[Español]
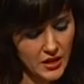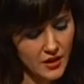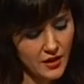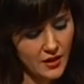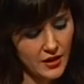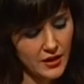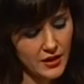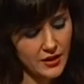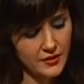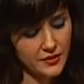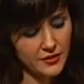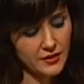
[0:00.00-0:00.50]

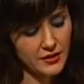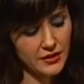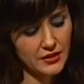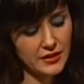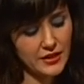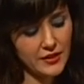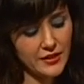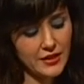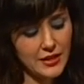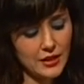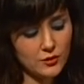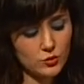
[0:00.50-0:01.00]

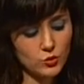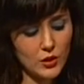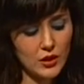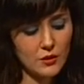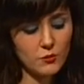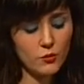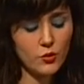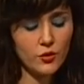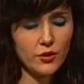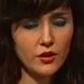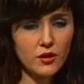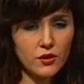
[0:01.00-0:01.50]
acerca del
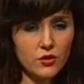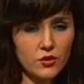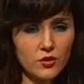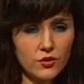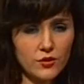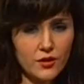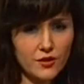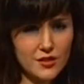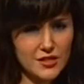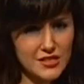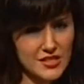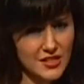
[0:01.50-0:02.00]
actual modelo
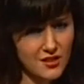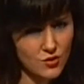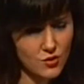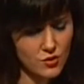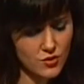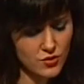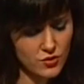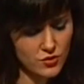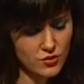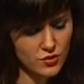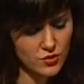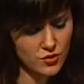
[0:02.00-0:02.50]
de
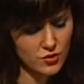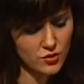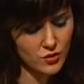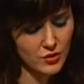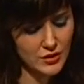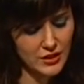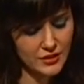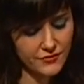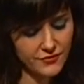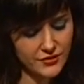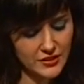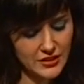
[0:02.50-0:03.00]
desarrollo
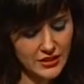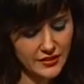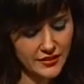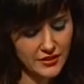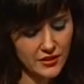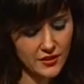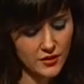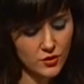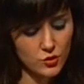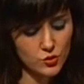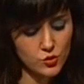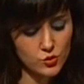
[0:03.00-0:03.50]
con la
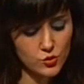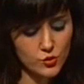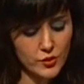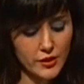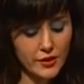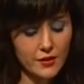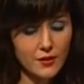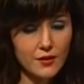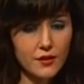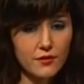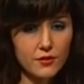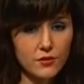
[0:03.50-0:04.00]
finalidad de
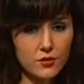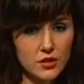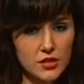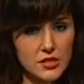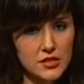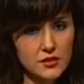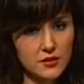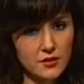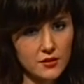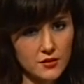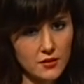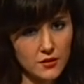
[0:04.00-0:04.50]
construir
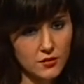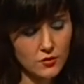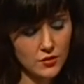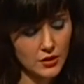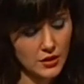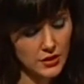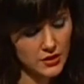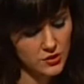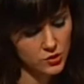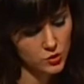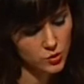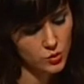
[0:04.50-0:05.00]
relaciones
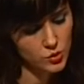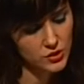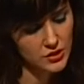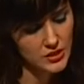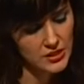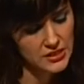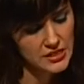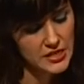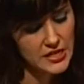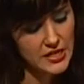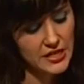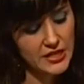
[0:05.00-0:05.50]
internacionales
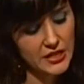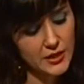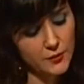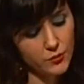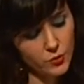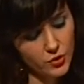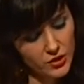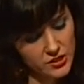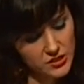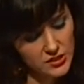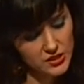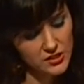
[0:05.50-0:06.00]
justas y,
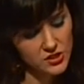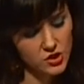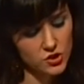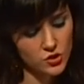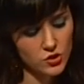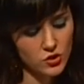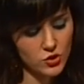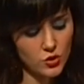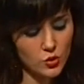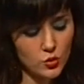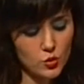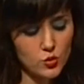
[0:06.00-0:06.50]
por
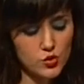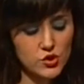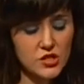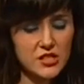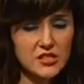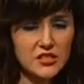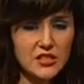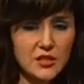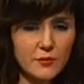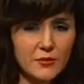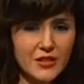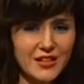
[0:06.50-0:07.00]
extensión, un
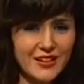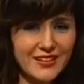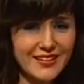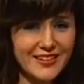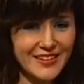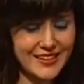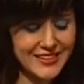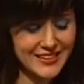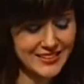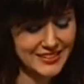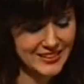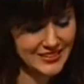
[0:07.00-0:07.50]
sistema
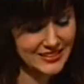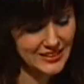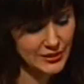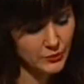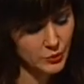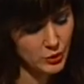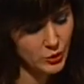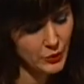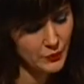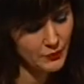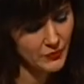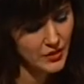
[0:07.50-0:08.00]

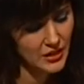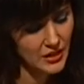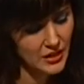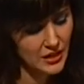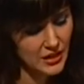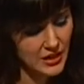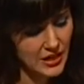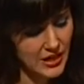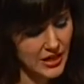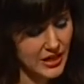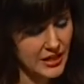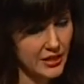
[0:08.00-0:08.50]
equitativo
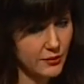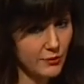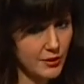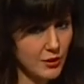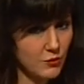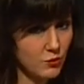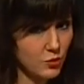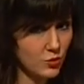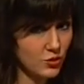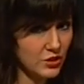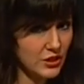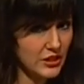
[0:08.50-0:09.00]
a nivel
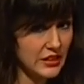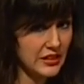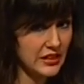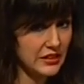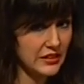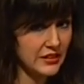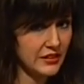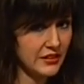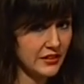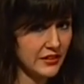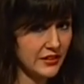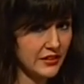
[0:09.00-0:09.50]

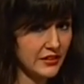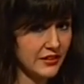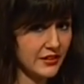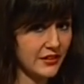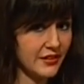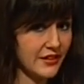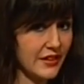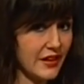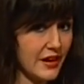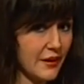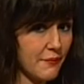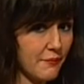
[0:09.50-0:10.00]
mundial.
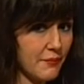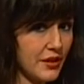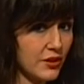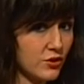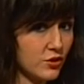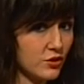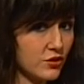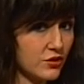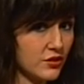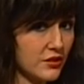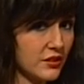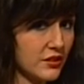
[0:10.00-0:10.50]
Eh,
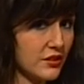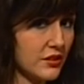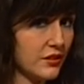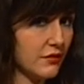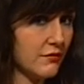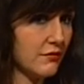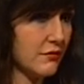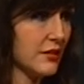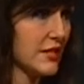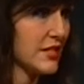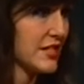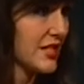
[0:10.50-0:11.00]
Amparo, eh,
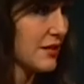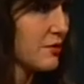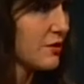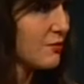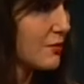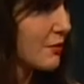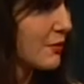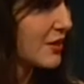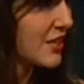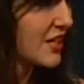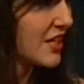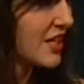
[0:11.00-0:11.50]
esta
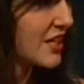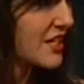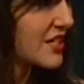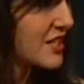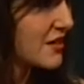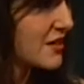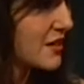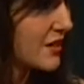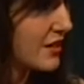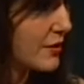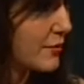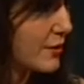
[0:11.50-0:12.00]
misma mañana se
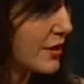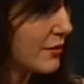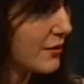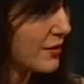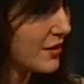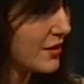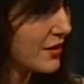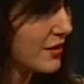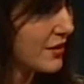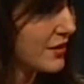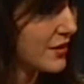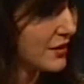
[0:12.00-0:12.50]

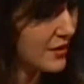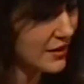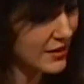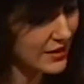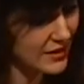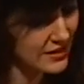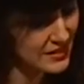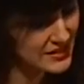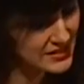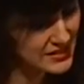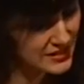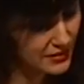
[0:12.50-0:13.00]
celebraba
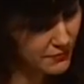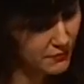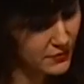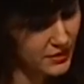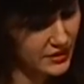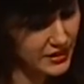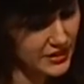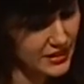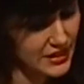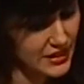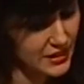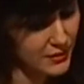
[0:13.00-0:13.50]
la
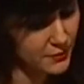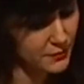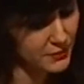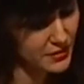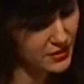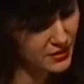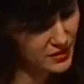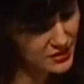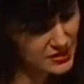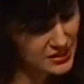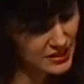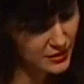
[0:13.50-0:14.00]
asamblea
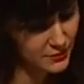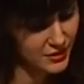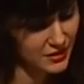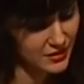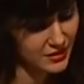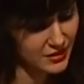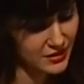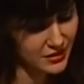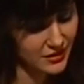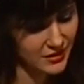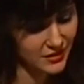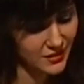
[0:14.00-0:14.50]

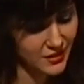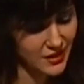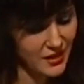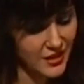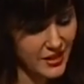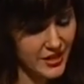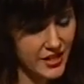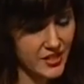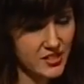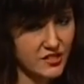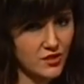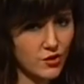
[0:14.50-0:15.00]
precisamente
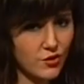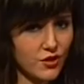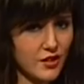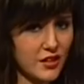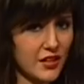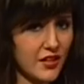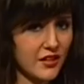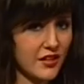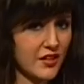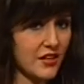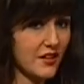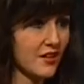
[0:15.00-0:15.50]

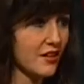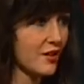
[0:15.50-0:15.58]
extraordinaria de